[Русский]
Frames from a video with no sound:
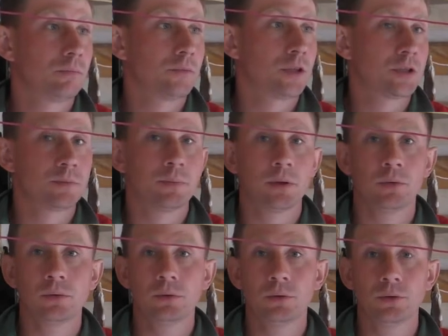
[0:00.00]
Сейчас
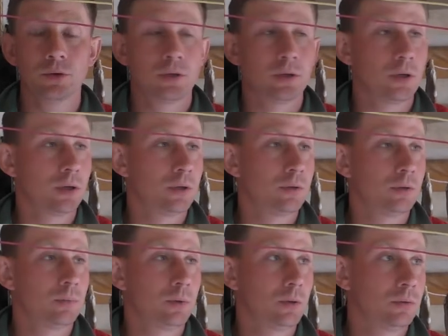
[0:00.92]
погода не очень такая
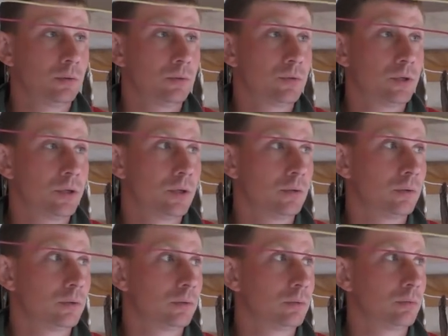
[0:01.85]
теплая, но уже
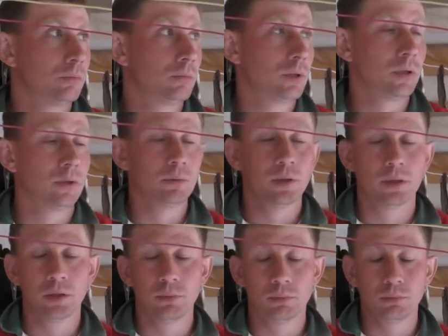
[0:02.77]
вот она
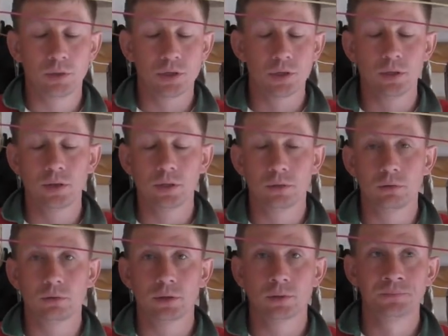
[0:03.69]
такая почти
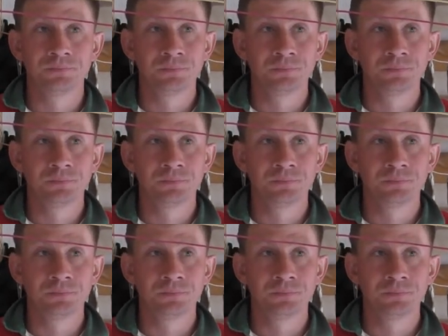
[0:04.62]
готовая.